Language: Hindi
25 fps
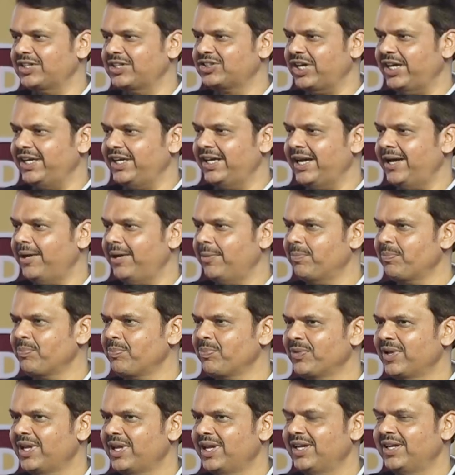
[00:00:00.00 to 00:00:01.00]
चाहिए
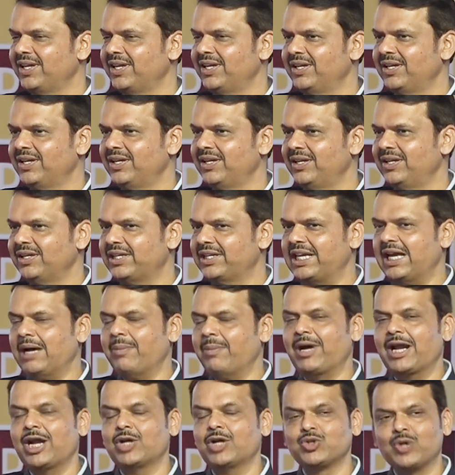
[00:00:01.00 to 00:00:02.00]
कि
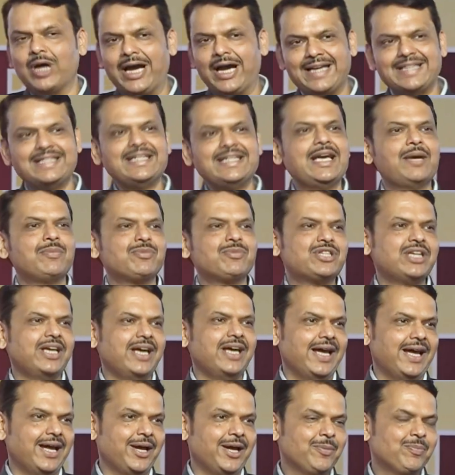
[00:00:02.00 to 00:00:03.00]
हमारा जो आईजीएमसी
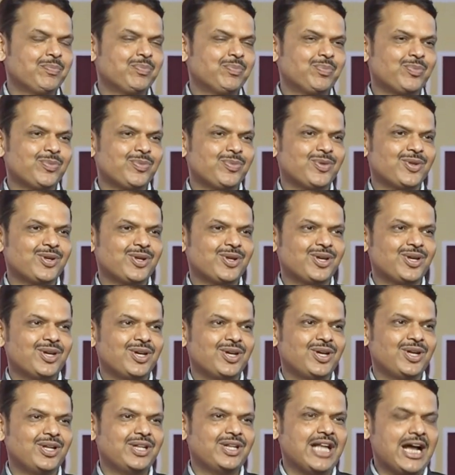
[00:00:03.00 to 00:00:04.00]
है
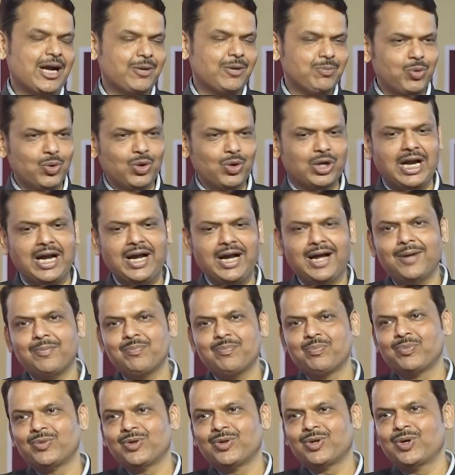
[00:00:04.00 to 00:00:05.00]
नागपुर का
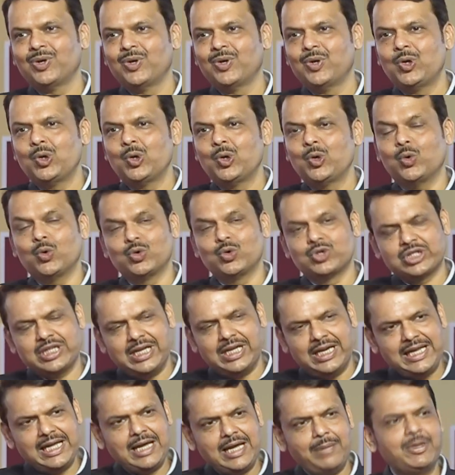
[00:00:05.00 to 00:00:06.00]
उसके
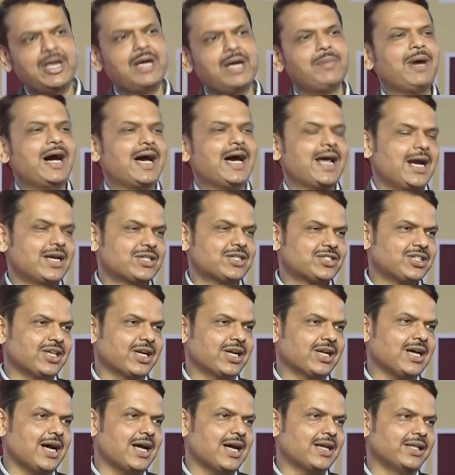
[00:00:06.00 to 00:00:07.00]
लिए भी महाराष्ट्र
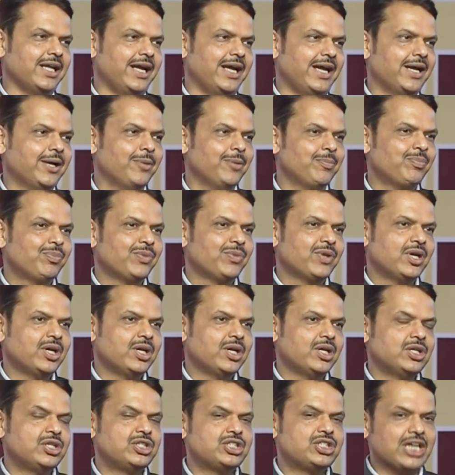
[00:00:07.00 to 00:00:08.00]
सरकार ने
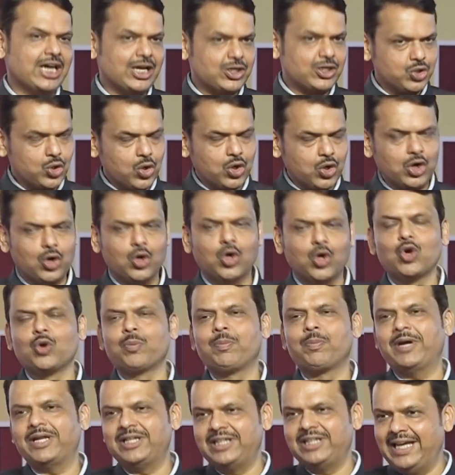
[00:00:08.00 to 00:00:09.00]
400 करोड़
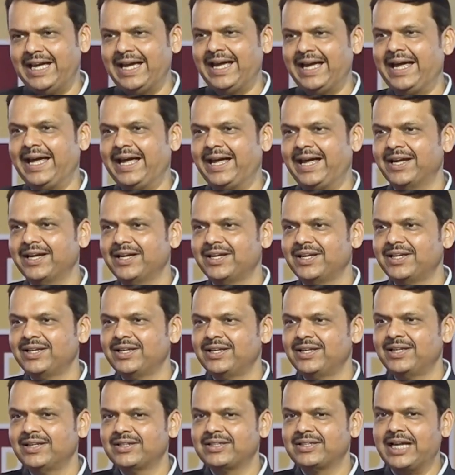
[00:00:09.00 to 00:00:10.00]
रुपए दिए हैं
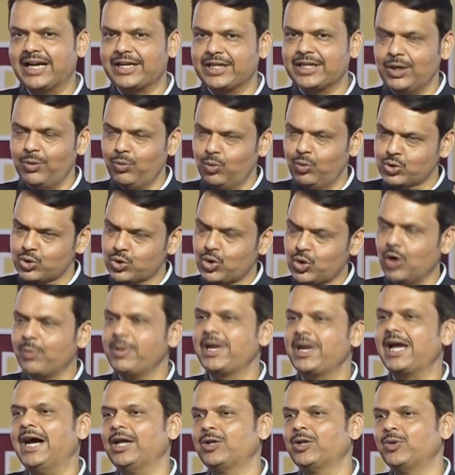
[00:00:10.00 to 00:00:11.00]
ताकि उसको
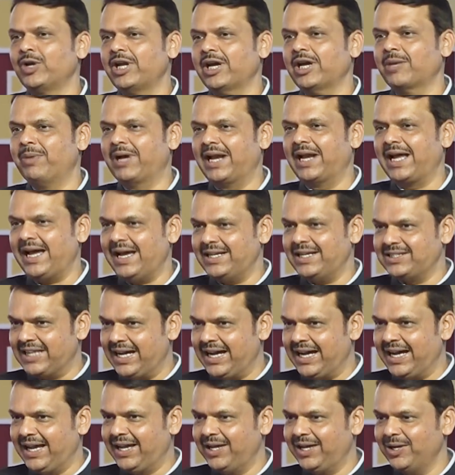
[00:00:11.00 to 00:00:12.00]
भी आधुनिक बनाया
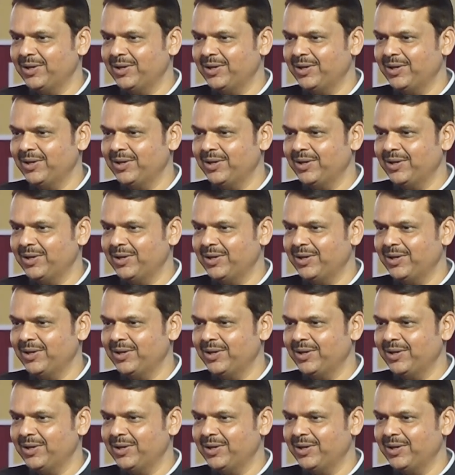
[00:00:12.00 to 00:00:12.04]
जाए